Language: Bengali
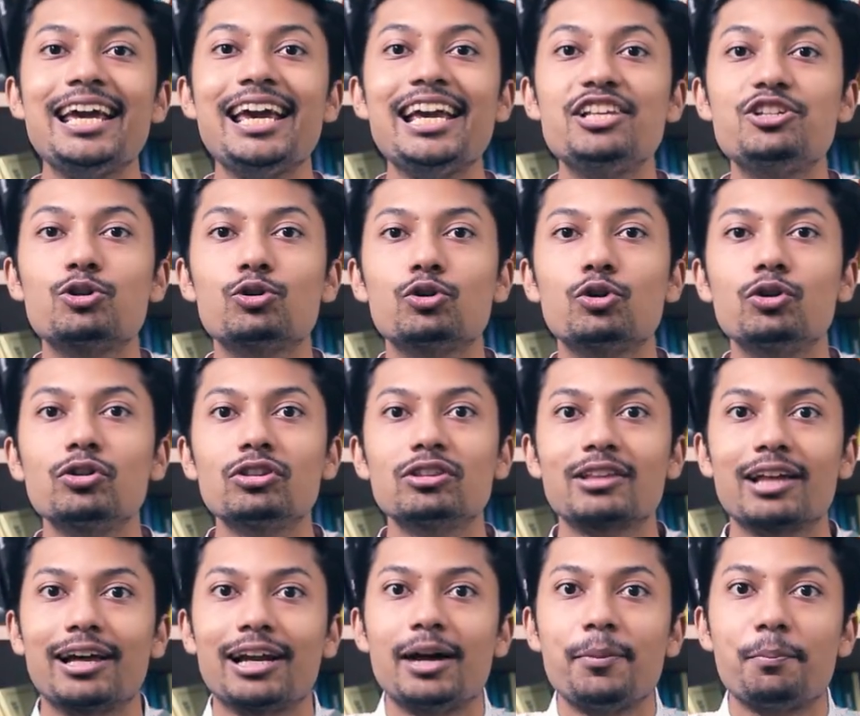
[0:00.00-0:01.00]
এই জন্য
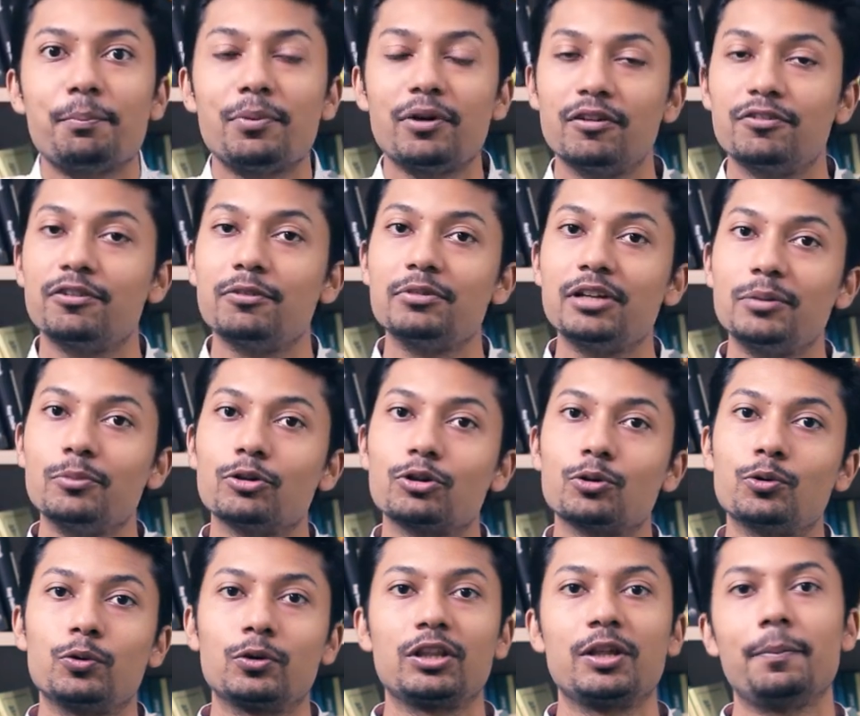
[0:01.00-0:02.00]
তারা পারফর্ম
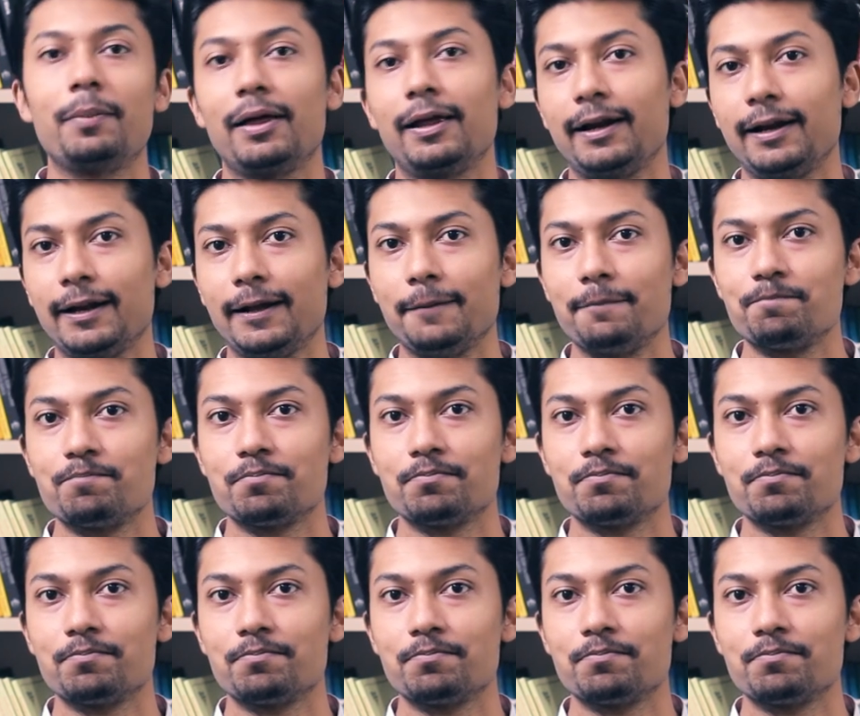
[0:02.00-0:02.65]
ঠিকমতো করতে পারে না